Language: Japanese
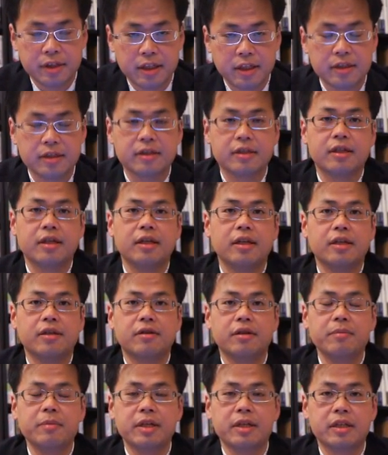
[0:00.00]
さです。えっ、ー、
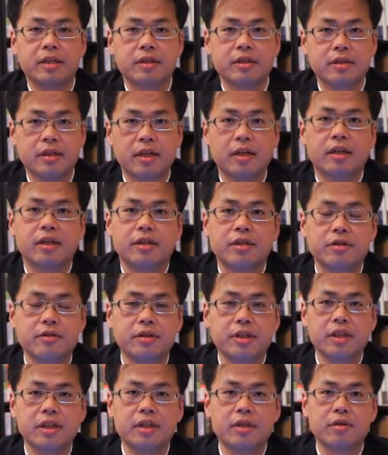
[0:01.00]
と、今ですね、遊
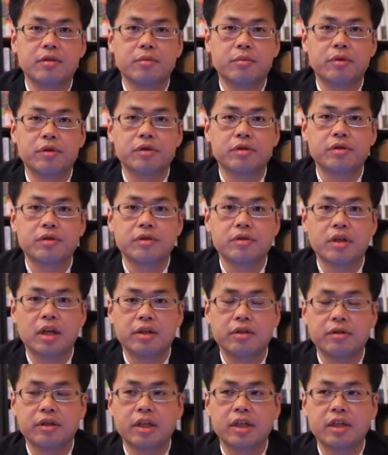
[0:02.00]
戯機の募集、
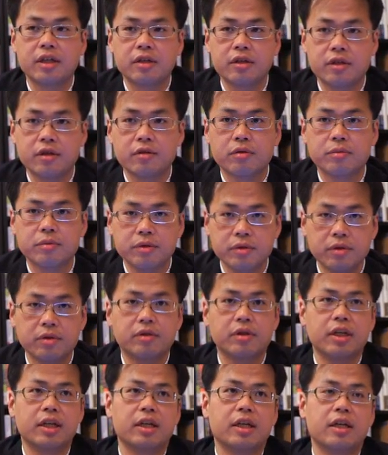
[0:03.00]
あ、遊戯機業務
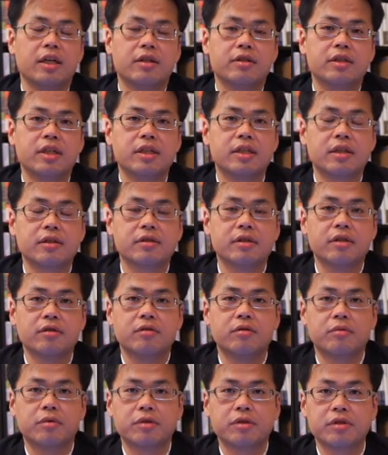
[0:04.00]
の、えー、制作
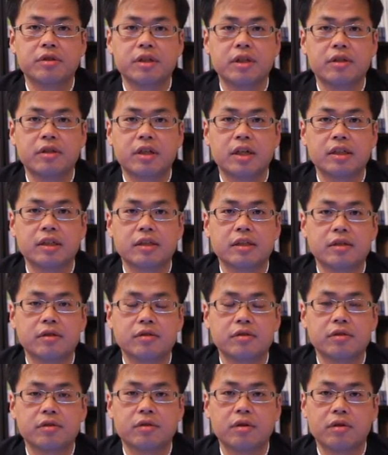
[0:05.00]
スタッフを募集している会社さん
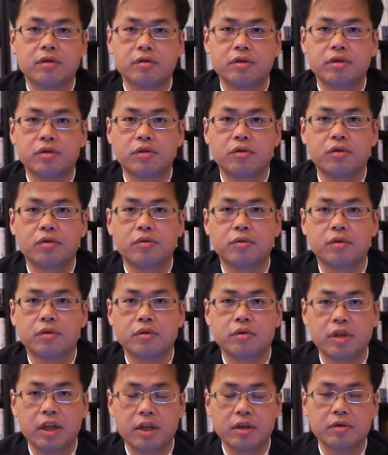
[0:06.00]
のちょっとこう、情報
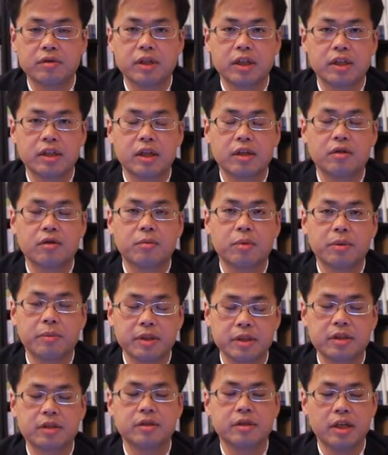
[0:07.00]
を提供していきたいと思い
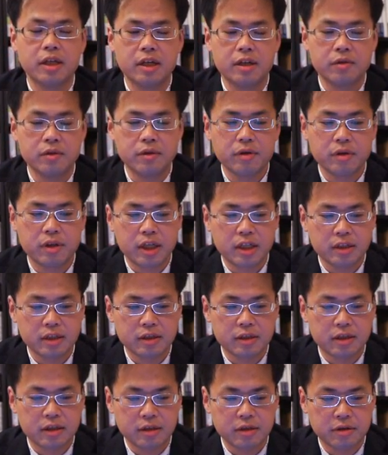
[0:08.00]
ます。で、どういう会
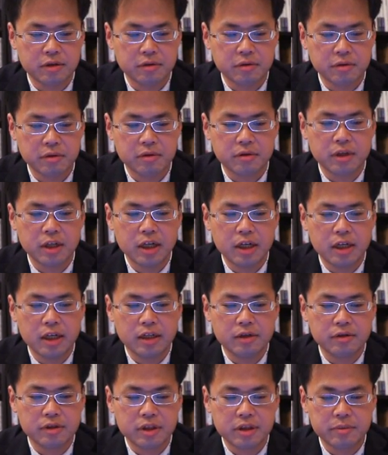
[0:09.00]
社さんかっていうと、
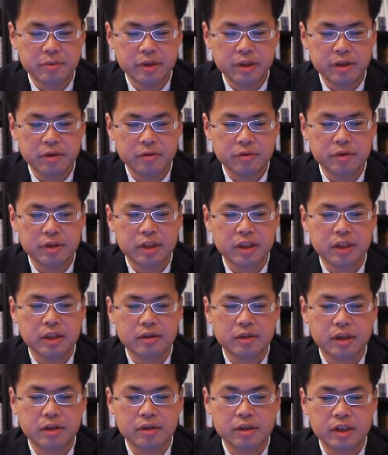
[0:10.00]
あの、渋谷に本社が
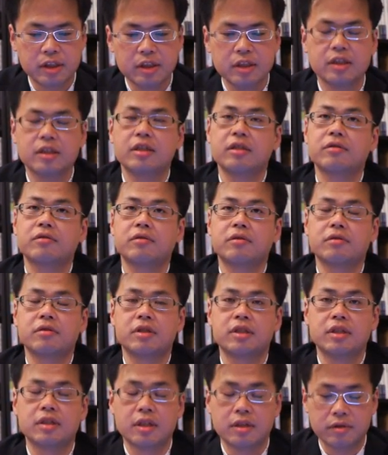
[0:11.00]
ある、あの、新日
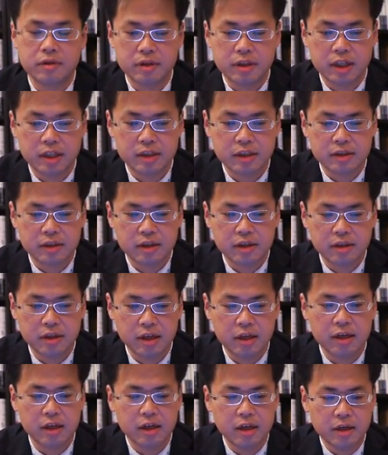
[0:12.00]
テクノロジーさんという会社さん
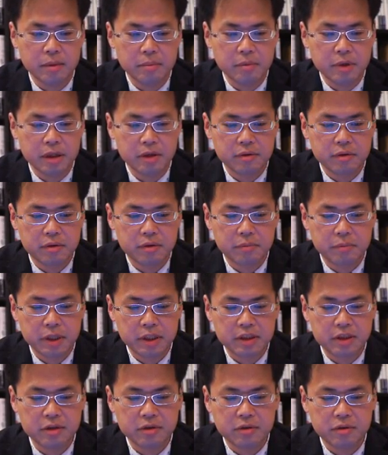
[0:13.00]
で、あの、
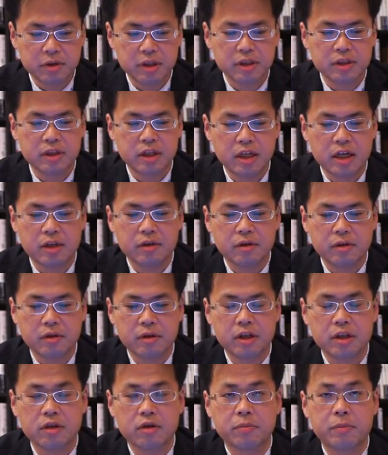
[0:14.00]
パチンコですね、あ
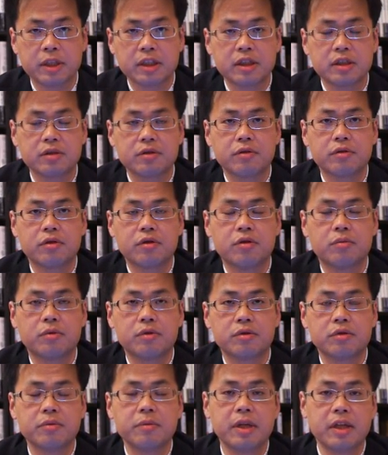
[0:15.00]
の、あとパチスロの方も
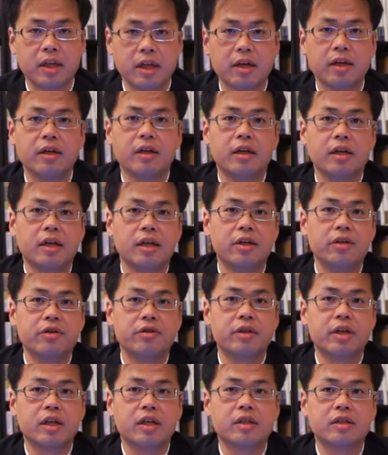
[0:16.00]
含めて、えー、
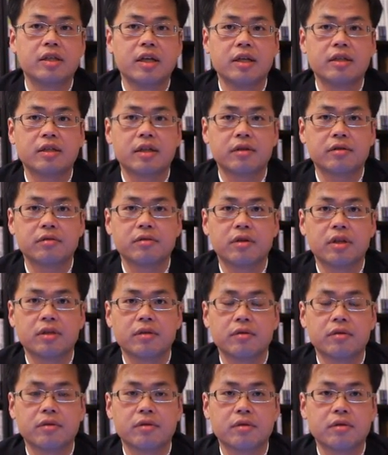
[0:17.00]
遊戯機制作のあ
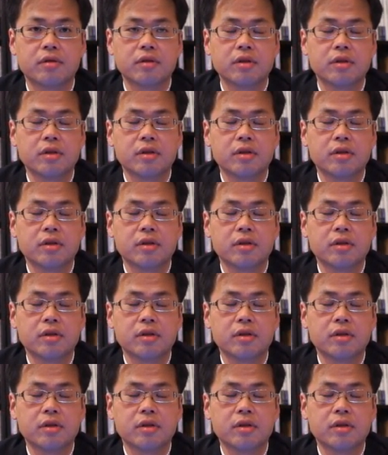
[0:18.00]
の、